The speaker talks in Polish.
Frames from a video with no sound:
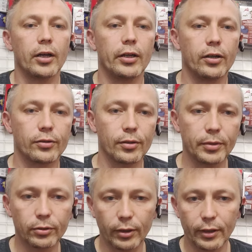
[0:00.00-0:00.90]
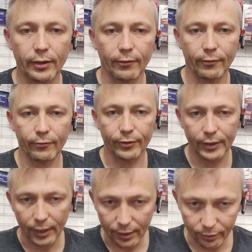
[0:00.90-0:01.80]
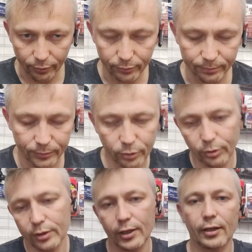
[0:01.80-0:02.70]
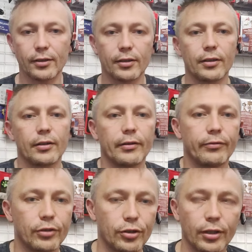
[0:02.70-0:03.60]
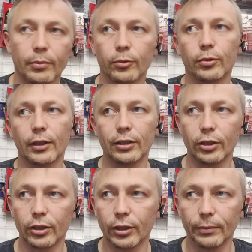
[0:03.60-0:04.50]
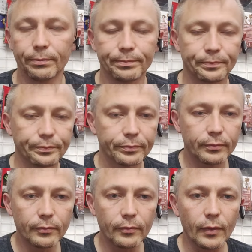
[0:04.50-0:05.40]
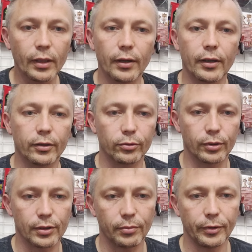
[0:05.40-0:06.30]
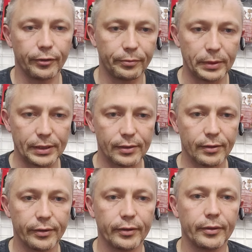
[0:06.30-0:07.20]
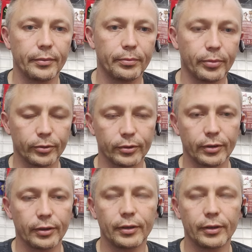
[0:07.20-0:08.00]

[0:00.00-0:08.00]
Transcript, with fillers: E, osoby, które wygrają, które zaraz e, wyczytam tutaj niki, e, które zrobiły wpis pod